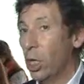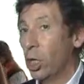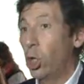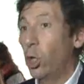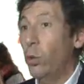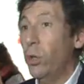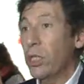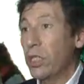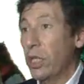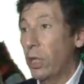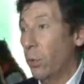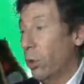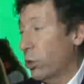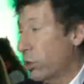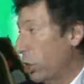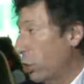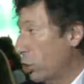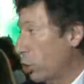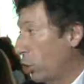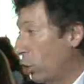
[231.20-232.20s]
¿Qué
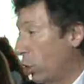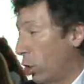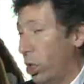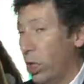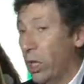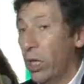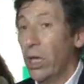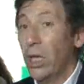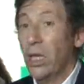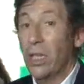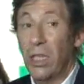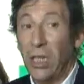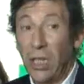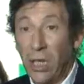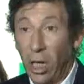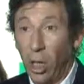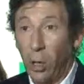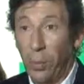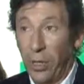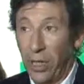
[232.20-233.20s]
hubiésemos hecho hoy
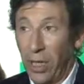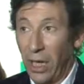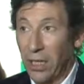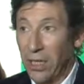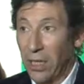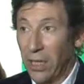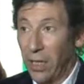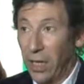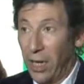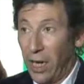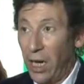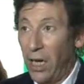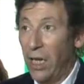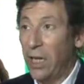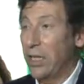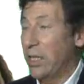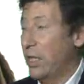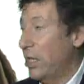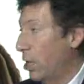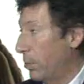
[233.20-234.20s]
sin el Hospital Central
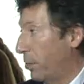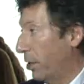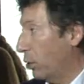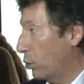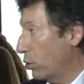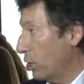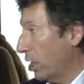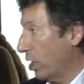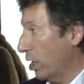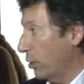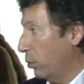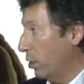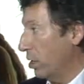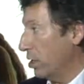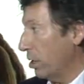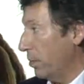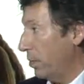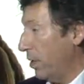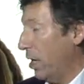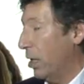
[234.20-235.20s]
y sin el patrullaje
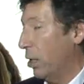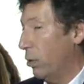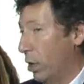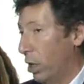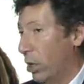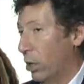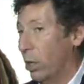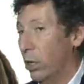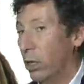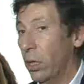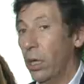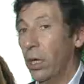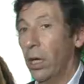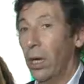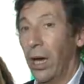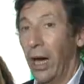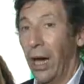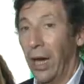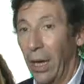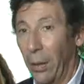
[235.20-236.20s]
municipal? Y bueno,
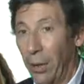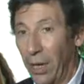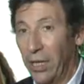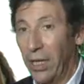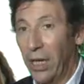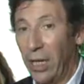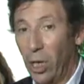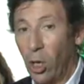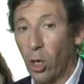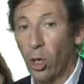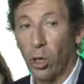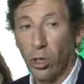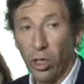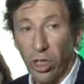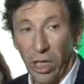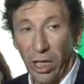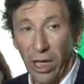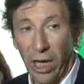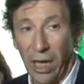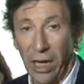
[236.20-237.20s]
al haber tenido
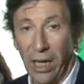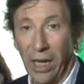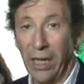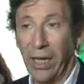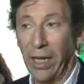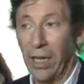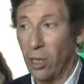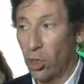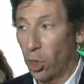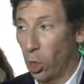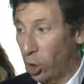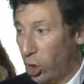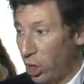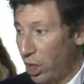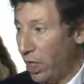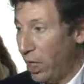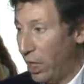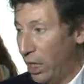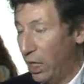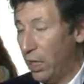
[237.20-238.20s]
concejales que
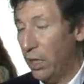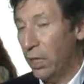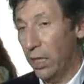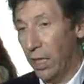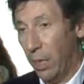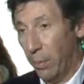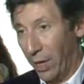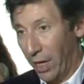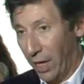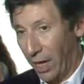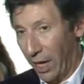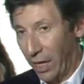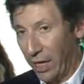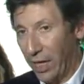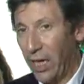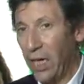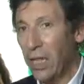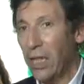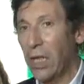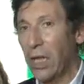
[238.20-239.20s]
sostienen de manera
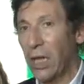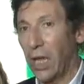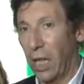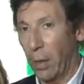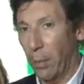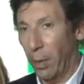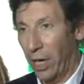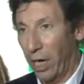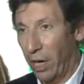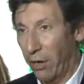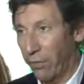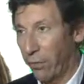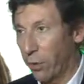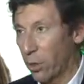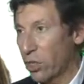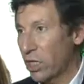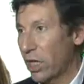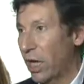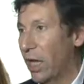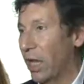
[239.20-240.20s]
crítica, de manera
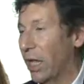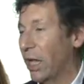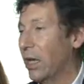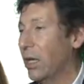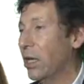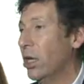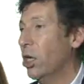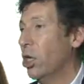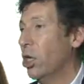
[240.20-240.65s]
esforzada,